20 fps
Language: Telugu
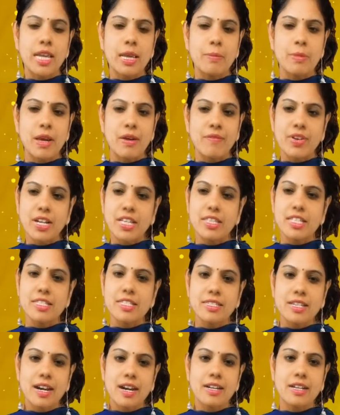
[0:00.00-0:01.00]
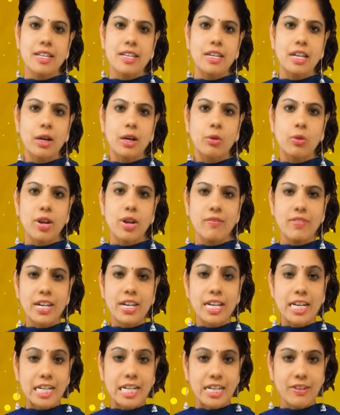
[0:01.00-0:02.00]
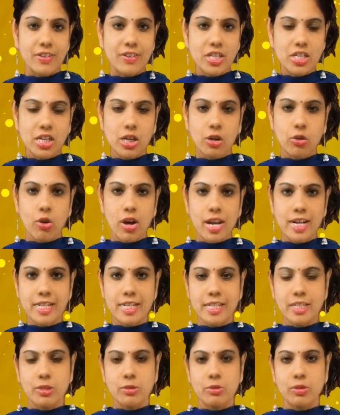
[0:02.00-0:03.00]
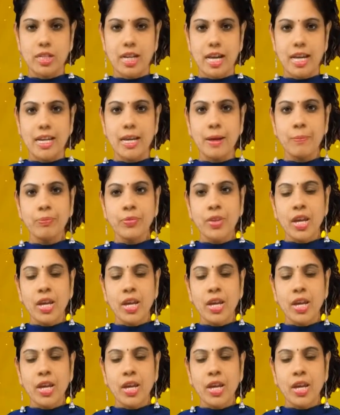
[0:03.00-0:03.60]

నేమ్ ఎవరిది స్టార్ట్ అయినా కూడా వెరీ ఇండివిజువల్ క్వాలిటీస్ ఉంటాయి